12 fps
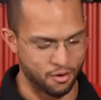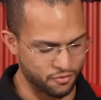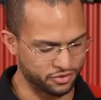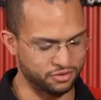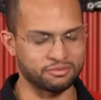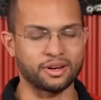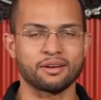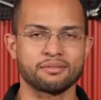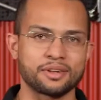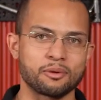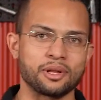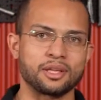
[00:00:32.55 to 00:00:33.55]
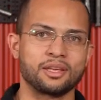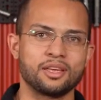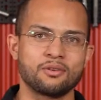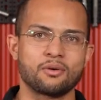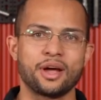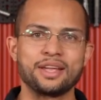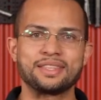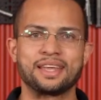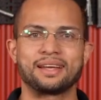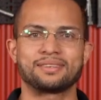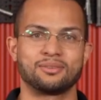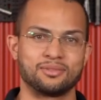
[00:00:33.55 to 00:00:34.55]
onde vai o virabrequim, qual é a
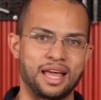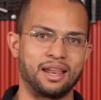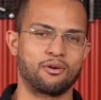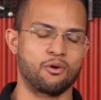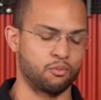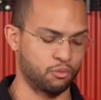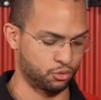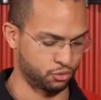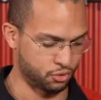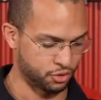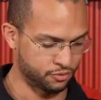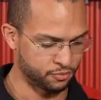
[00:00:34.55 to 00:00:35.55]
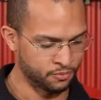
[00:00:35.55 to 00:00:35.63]
interação dela com o motor.